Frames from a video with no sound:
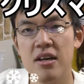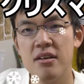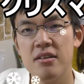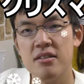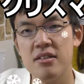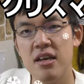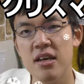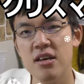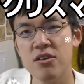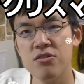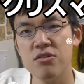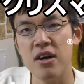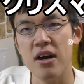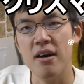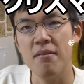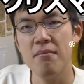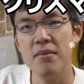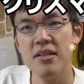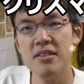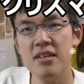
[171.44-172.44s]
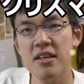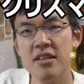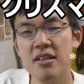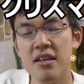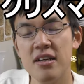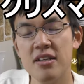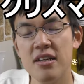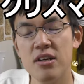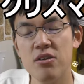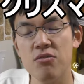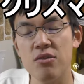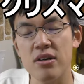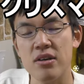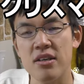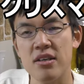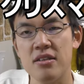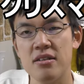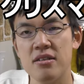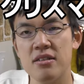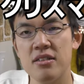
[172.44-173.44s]
す。シェイクが販売されていたのは
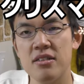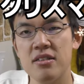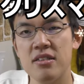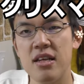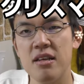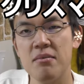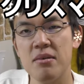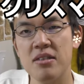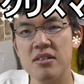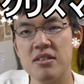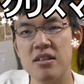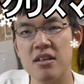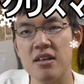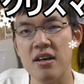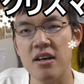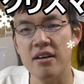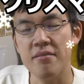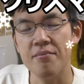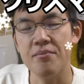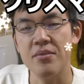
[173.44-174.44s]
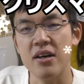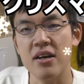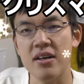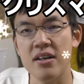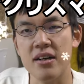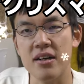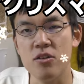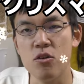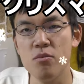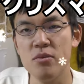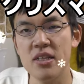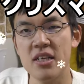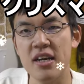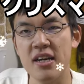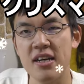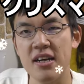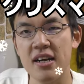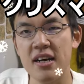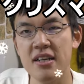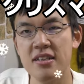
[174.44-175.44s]
知っていましたが、なかなか飲む機
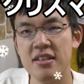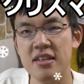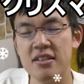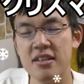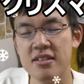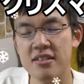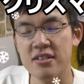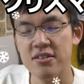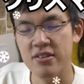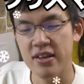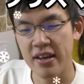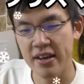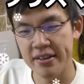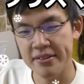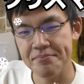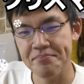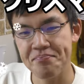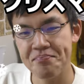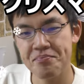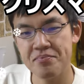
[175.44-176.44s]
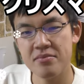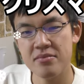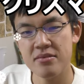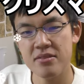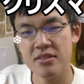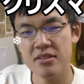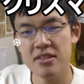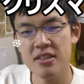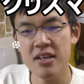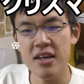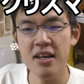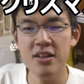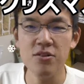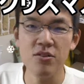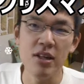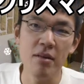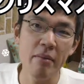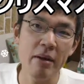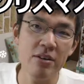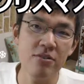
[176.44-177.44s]
会がなかったんですよね。生
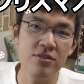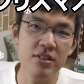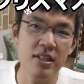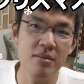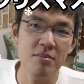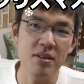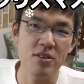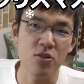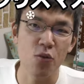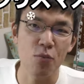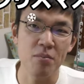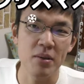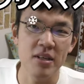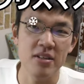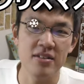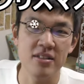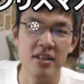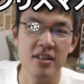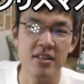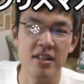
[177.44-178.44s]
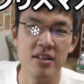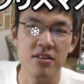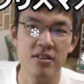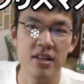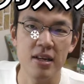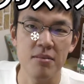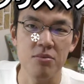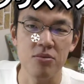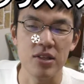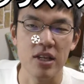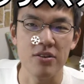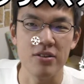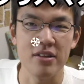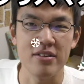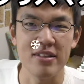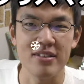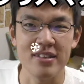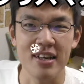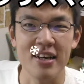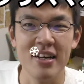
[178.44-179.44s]
クリームはトッピングされているタイプなの
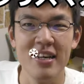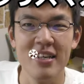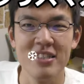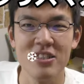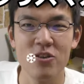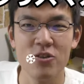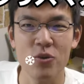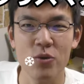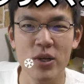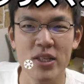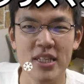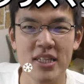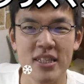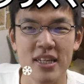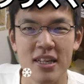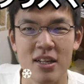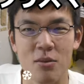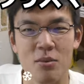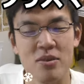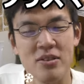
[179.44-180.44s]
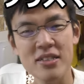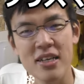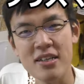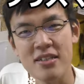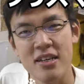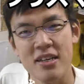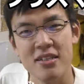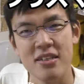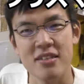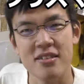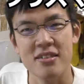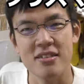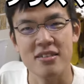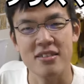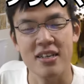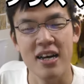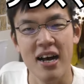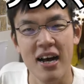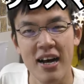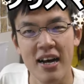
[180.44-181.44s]
ですが、ちょっと溶けちゃってるのも残念です
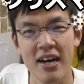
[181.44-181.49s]
が、